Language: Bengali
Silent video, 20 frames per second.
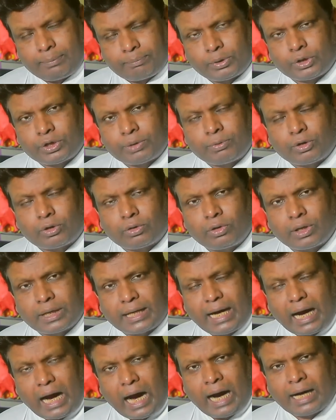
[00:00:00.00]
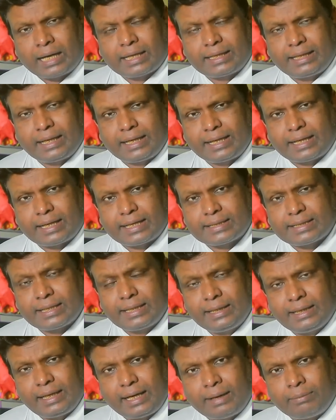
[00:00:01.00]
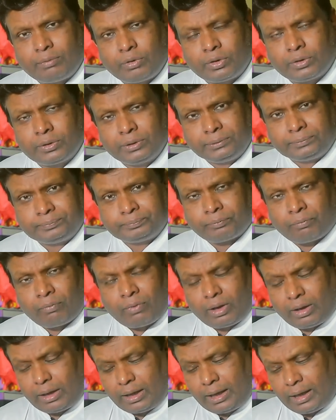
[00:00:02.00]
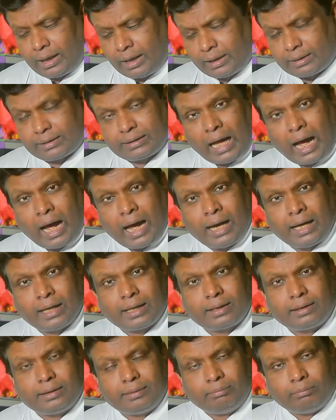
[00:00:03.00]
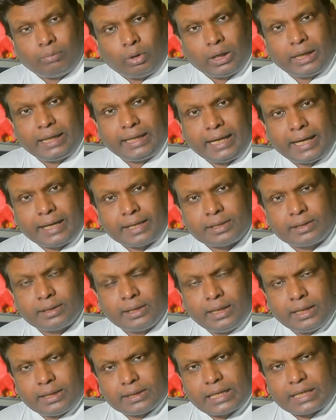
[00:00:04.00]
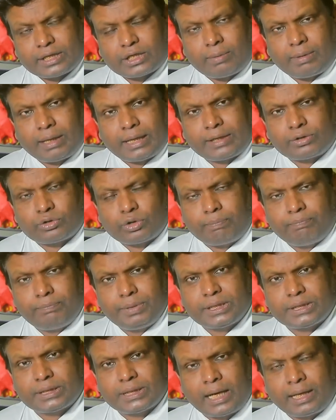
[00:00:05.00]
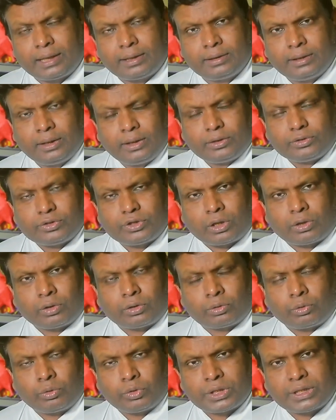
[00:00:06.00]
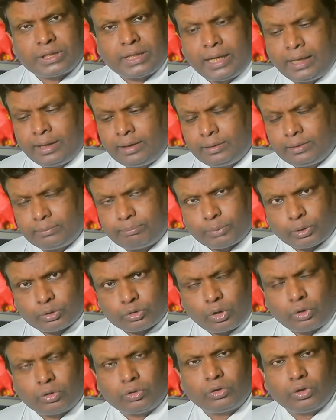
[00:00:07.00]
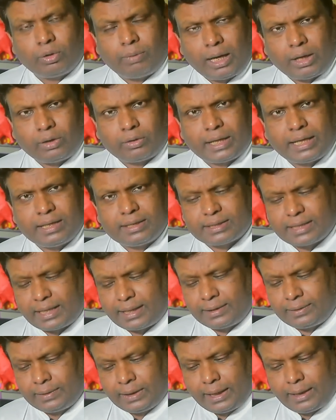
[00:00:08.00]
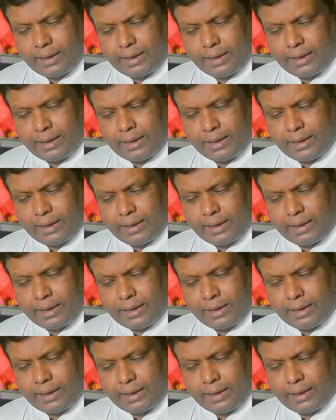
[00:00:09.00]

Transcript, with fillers: প্রতিপক্ষকে আটকে রেখেছেন এবং তার বলিংয়েই শেষ ওভারে চব্বিশ রান যখন খুশদিল প্রচণ্ড ভালো খেলছেন